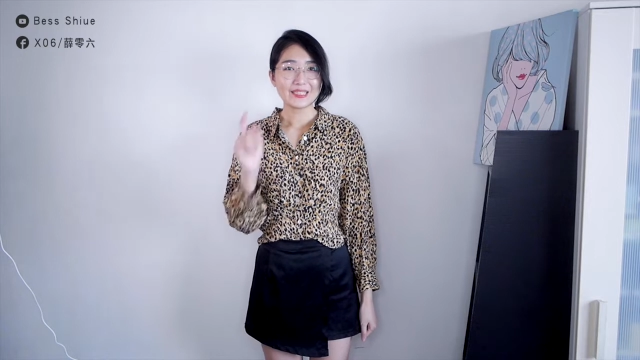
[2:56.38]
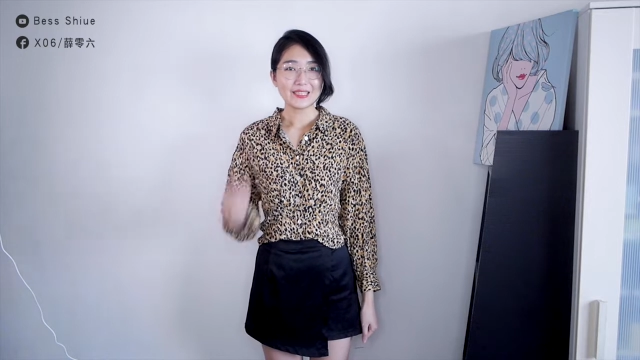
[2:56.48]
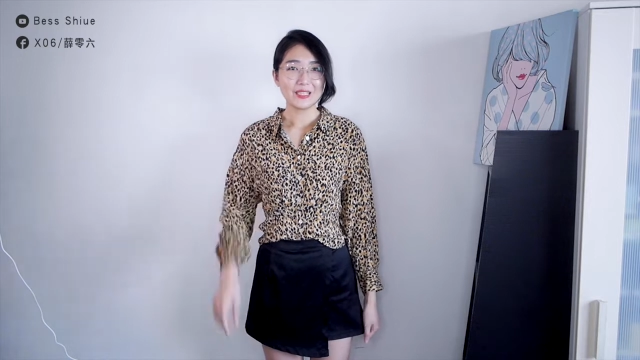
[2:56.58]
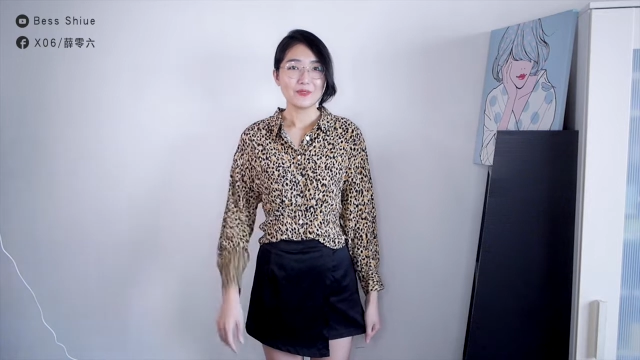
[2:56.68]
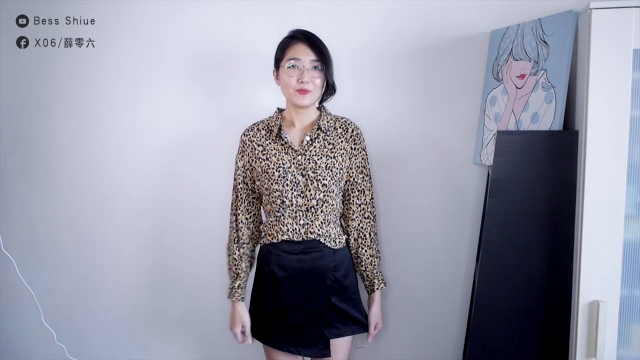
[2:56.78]
一
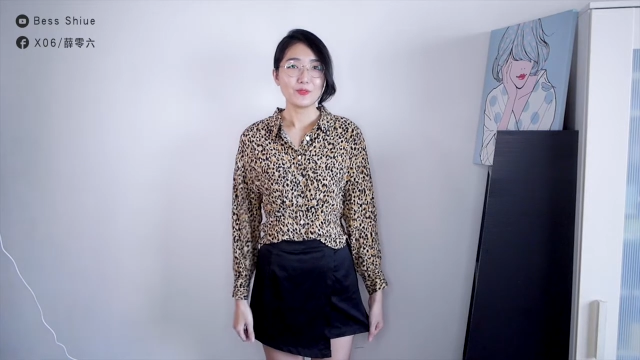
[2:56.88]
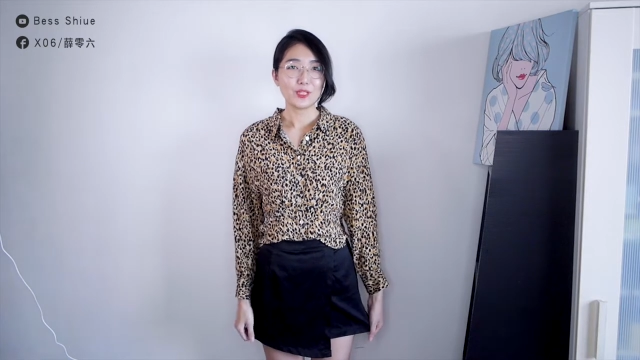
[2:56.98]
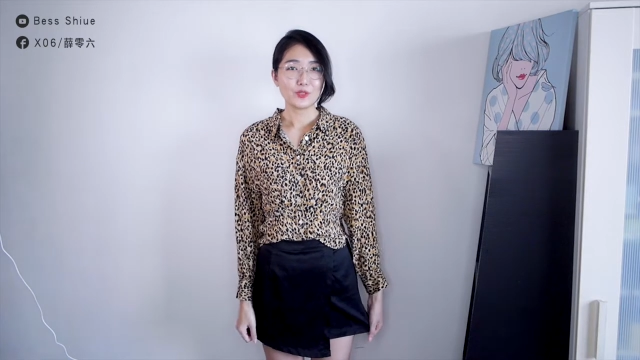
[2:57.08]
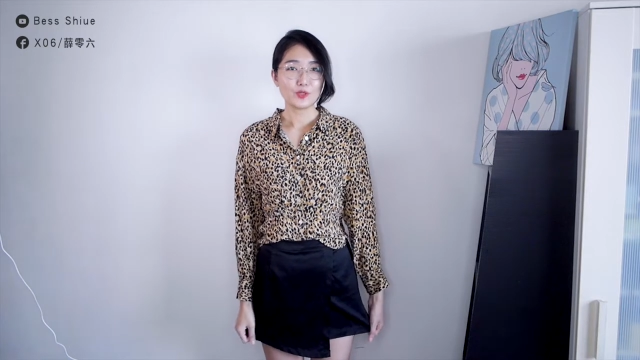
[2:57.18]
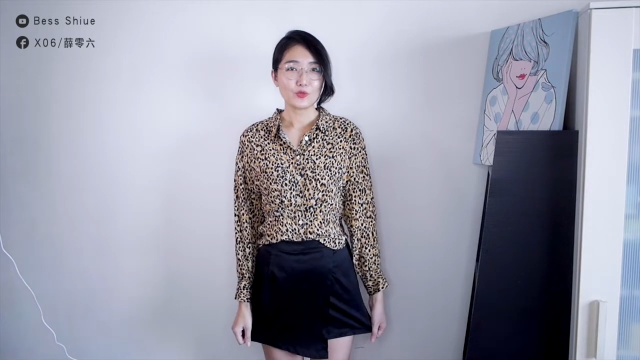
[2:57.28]
件衣服
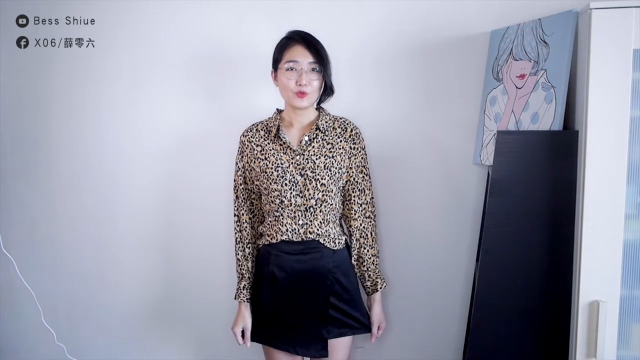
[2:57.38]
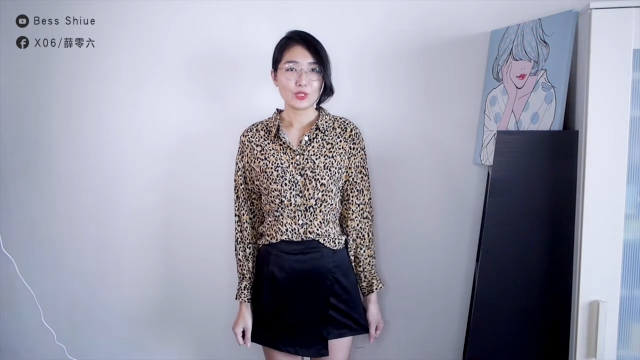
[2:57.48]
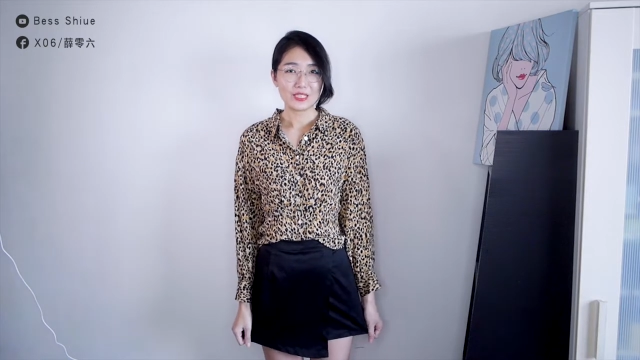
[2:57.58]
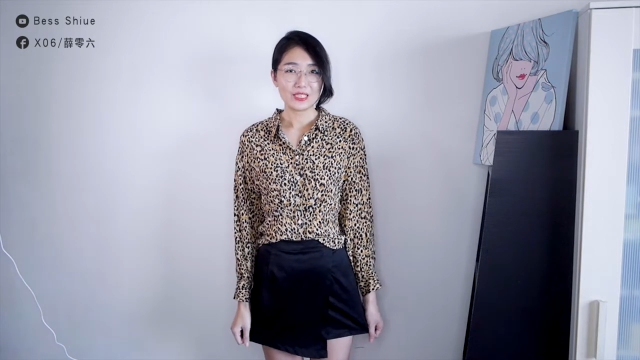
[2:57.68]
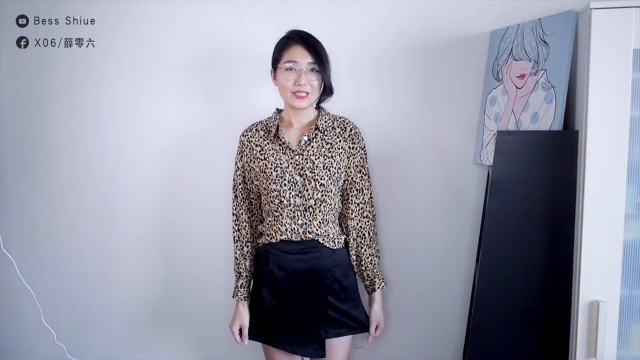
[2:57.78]
呢，就是我
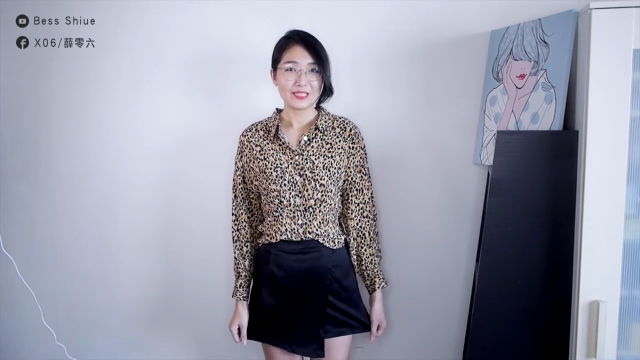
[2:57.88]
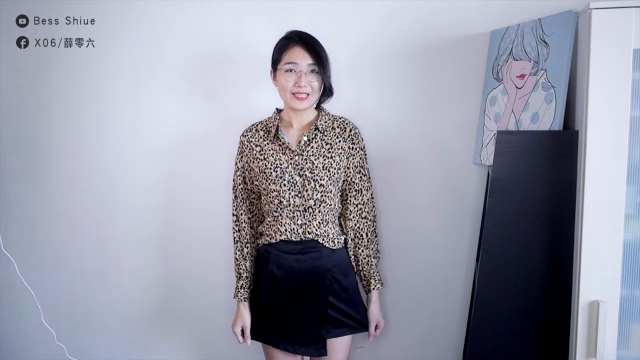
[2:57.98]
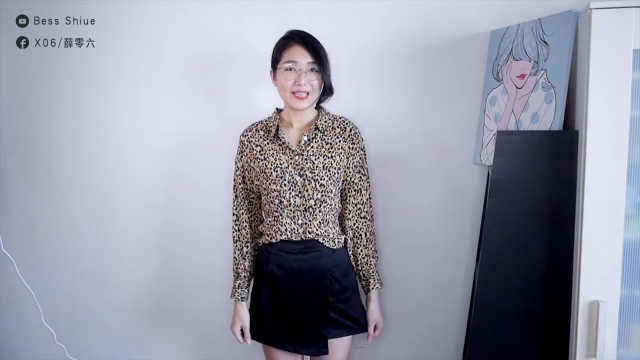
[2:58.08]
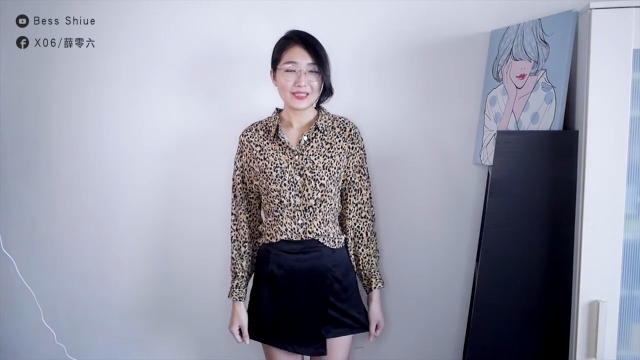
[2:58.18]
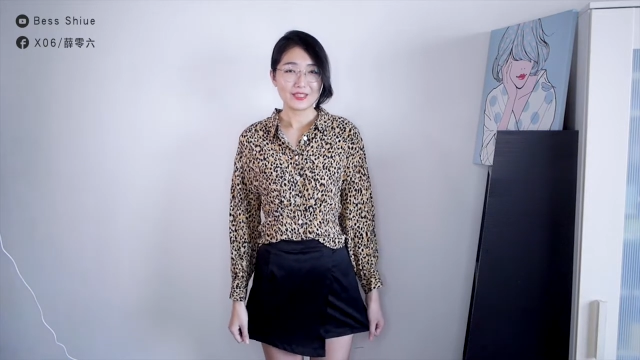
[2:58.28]
现
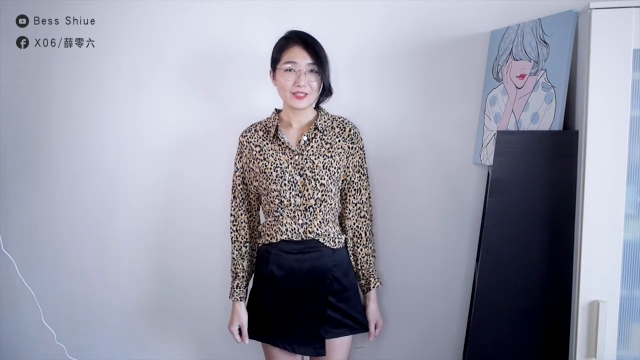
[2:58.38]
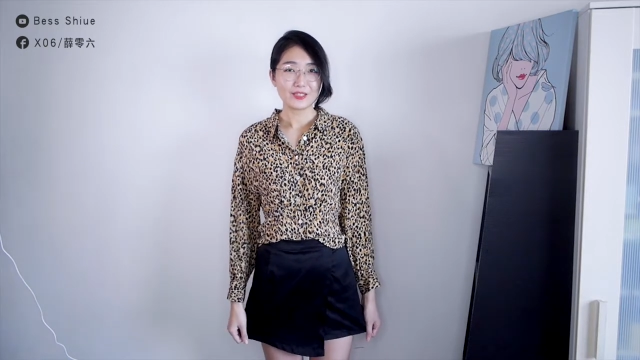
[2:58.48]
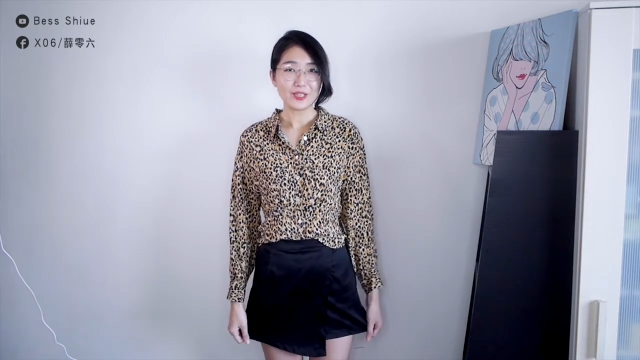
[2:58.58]
在身